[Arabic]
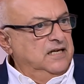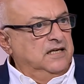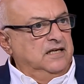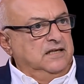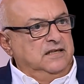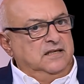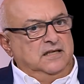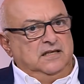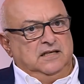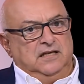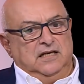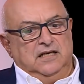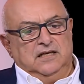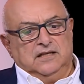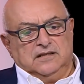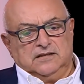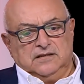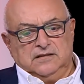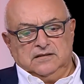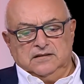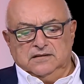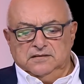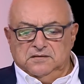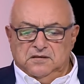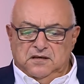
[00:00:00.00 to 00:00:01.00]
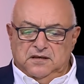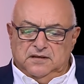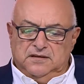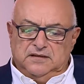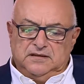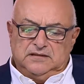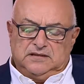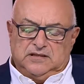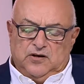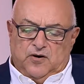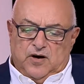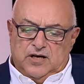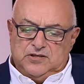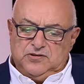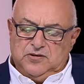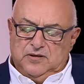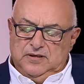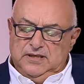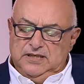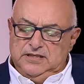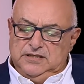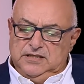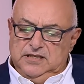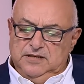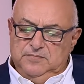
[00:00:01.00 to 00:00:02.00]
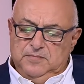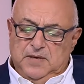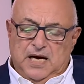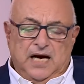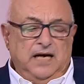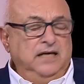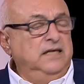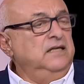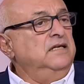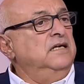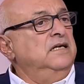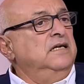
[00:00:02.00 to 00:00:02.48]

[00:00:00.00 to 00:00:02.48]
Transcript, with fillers: الاجتماعي آه، التواصل الاجتماعي